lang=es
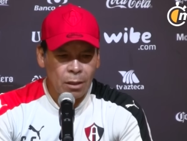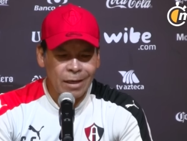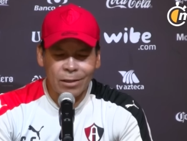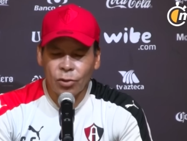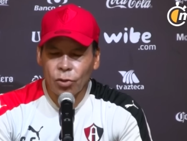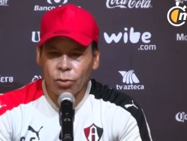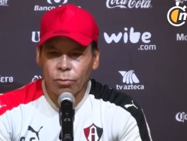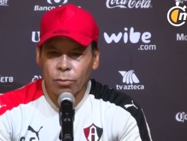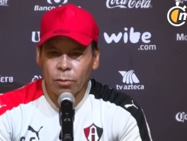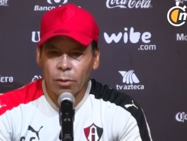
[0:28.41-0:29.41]
reacción
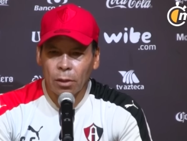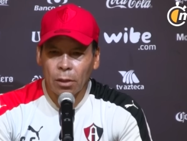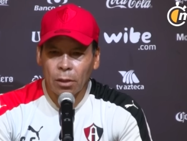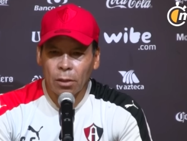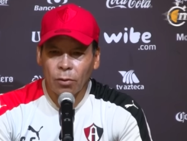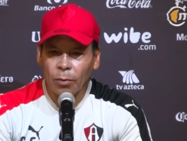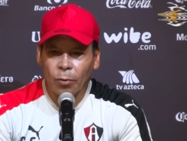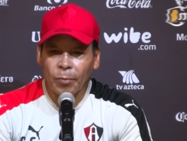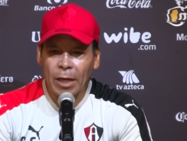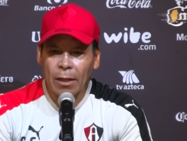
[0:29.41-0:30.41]
eh, no
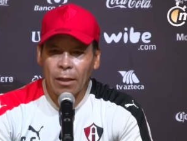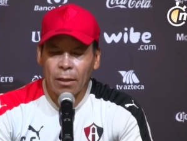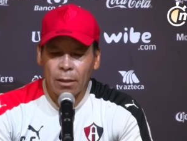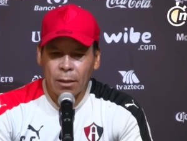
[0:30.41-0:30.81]
apropiada